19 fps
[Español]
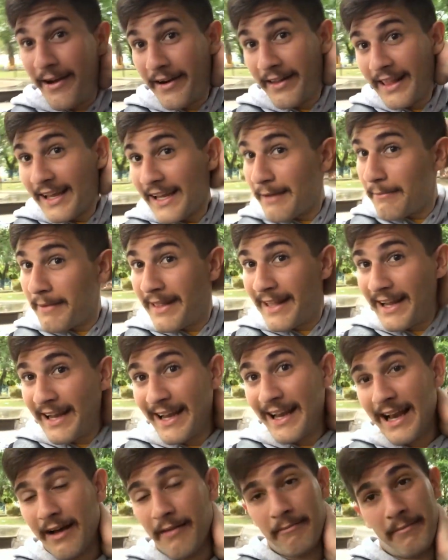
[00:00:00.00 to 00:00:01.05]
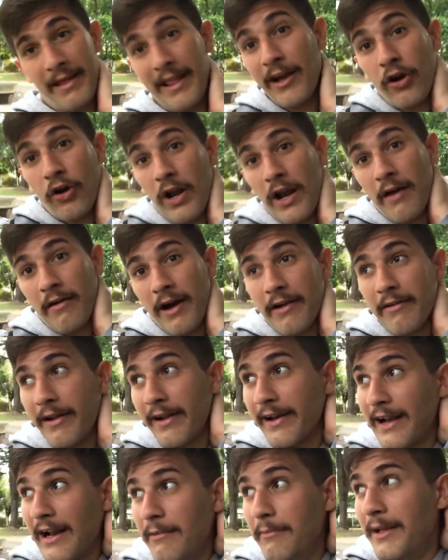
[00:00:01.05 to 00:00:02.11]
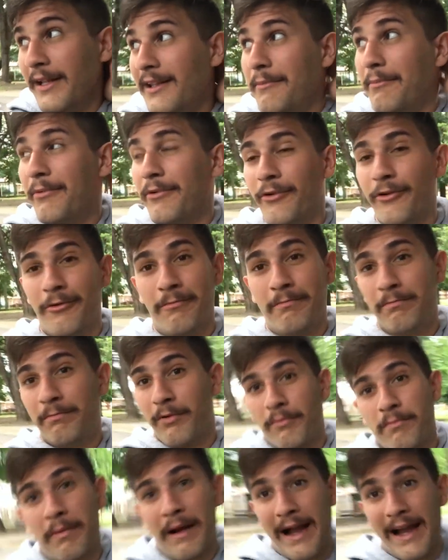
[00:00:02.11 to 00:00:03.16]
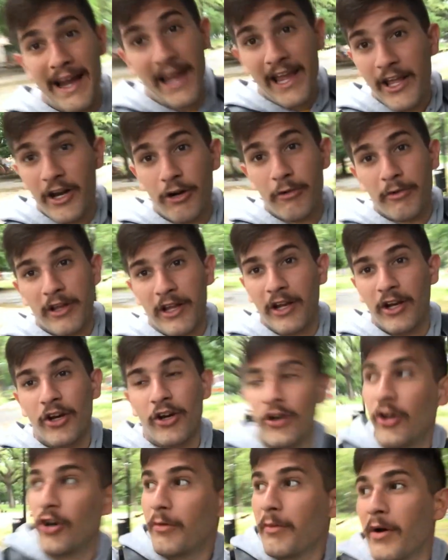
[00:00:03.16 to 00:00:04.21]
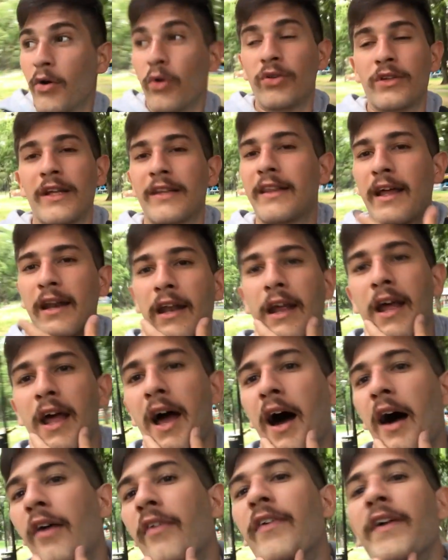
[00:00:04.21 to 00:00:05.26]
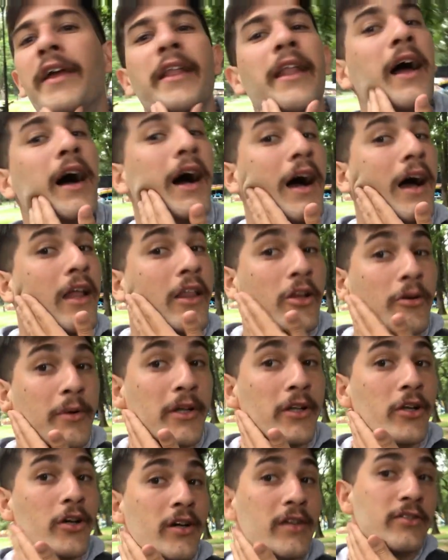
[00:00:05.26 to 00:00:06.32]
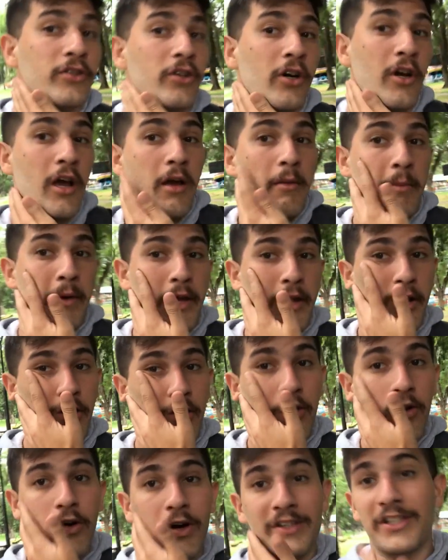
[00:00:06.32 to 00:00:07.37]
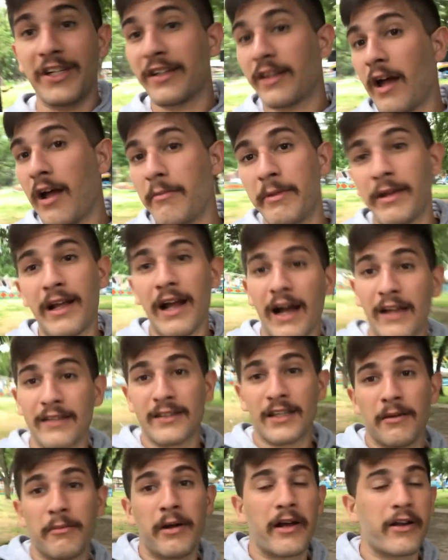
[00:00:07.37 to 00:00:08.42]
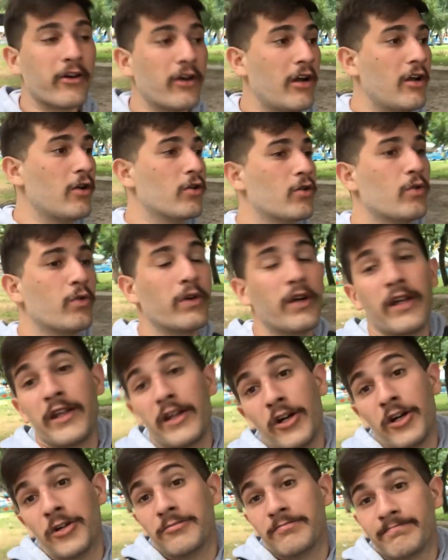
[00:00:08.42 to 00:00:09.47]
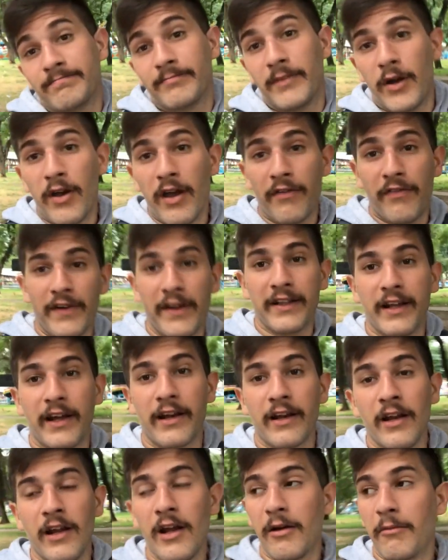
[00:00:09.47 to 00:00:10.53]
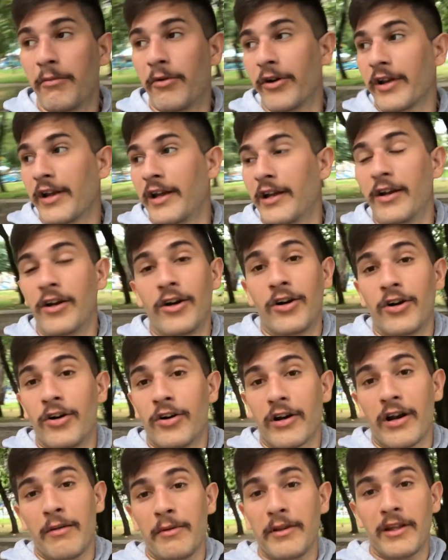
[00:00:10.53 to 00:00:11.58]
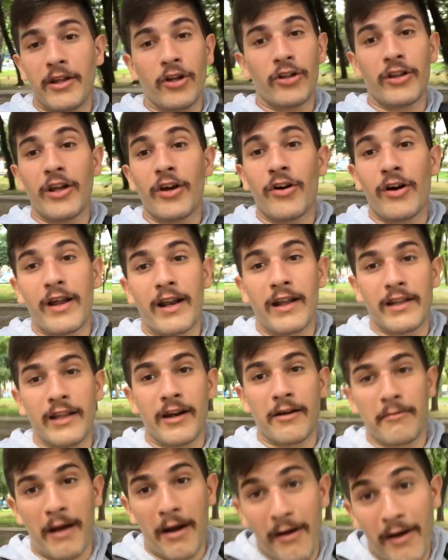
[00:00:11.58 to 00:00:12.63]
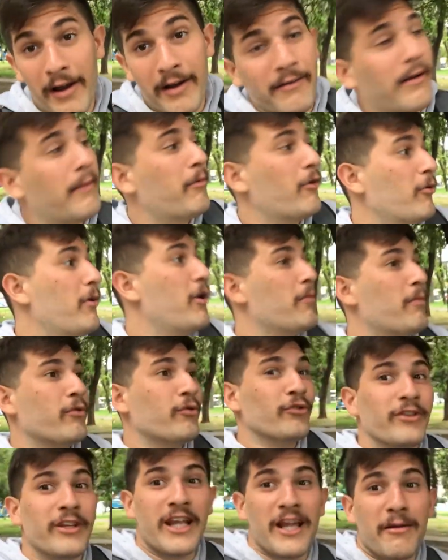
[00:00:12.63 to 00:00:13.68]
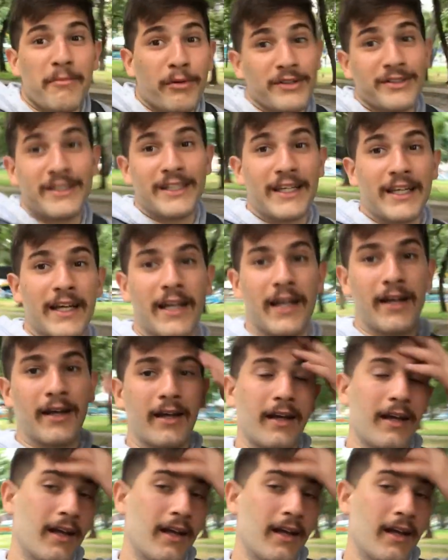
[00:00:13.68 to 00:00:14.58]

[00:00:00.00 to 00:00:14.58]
La verdad es que me, me dejo la barba realmente por, por, porque no, no me gusta estar afeitándome y todo eso. Pero ayer estaba en mi casa, me agarró la locura y digo, me voy a afeitar porque no realmente no tengo ganas de tener más barba, por lo menos por un tiempo, así que,